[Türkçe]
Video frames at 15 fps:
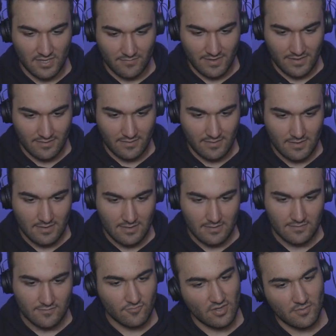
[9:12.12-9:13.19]
tabağını.
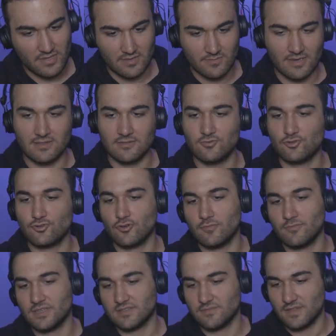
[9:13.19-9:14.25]
Tutamadım al kuş
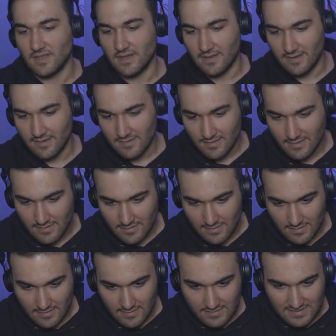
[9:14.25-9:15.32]
konmaz bir tane.
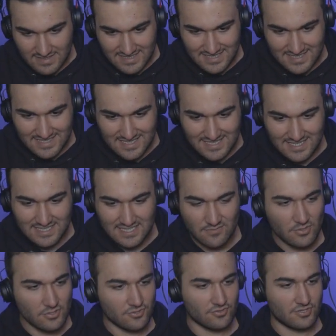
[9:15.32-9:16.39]

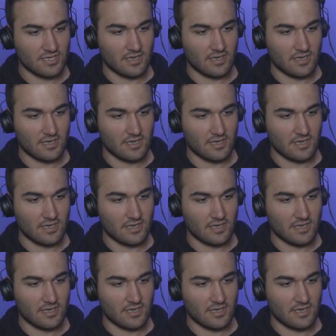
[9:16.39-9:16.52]
Zıkkım olsun